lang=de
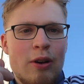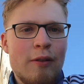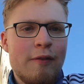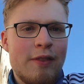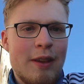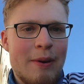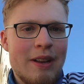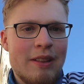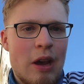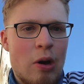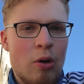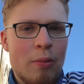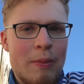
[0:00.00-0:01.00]
hoffe, der macht
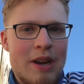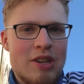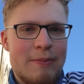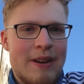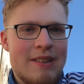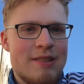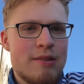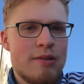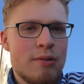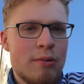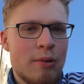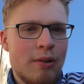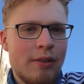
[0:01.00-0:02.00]
auch mehr Spaß
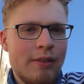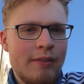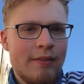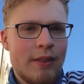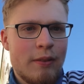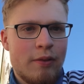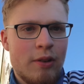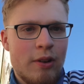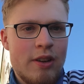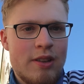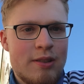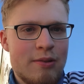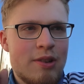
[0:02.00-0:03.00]
zu gucken für
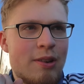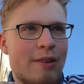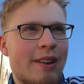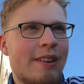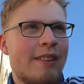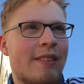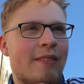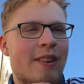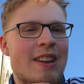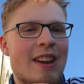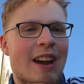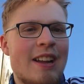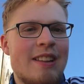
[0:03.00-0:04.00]
euch Zuschauer,
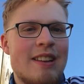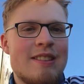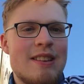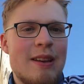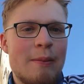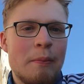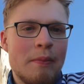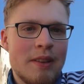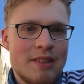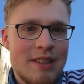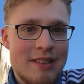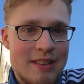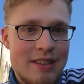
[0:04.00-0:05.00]
wenn ihr halt jetzt eben
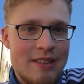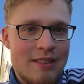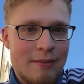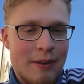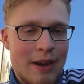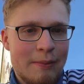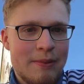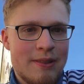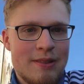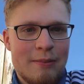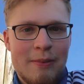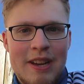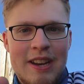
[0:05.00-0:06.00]
das Gesicht
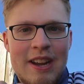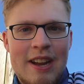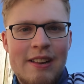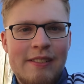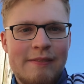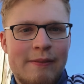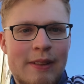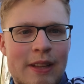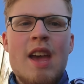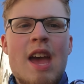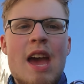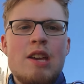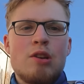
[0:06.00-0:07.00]
habt zum Kanal.
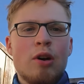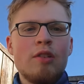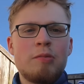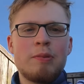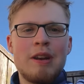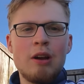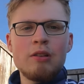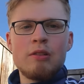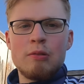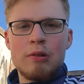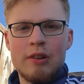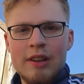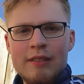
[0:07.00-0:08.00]
Ich hoffe, ich bin laut
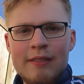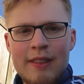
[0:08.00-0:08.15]
genug, ne?